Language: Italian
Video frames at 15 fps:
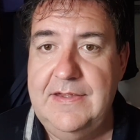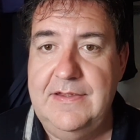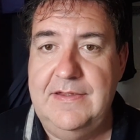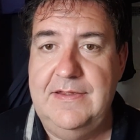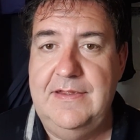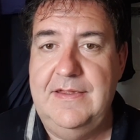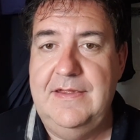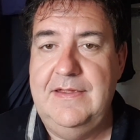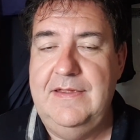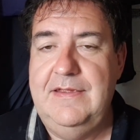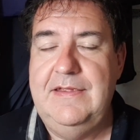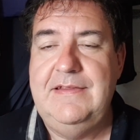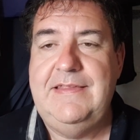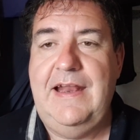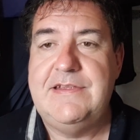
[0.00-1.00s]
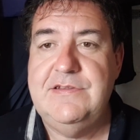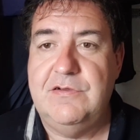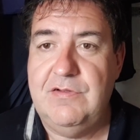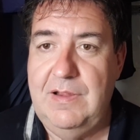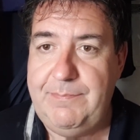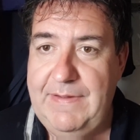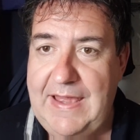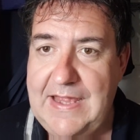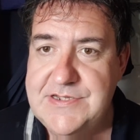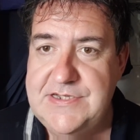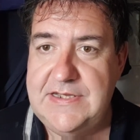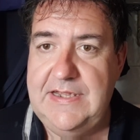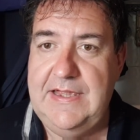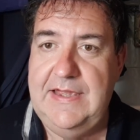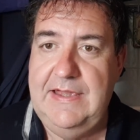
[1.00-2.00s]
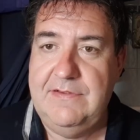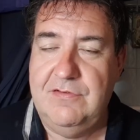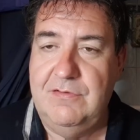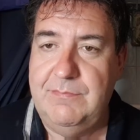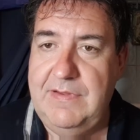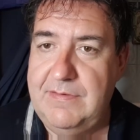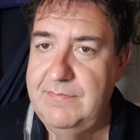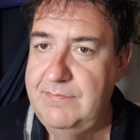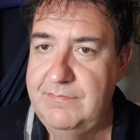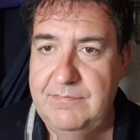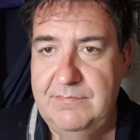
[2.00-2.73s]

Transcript: eh, interagite con la pagina, insomma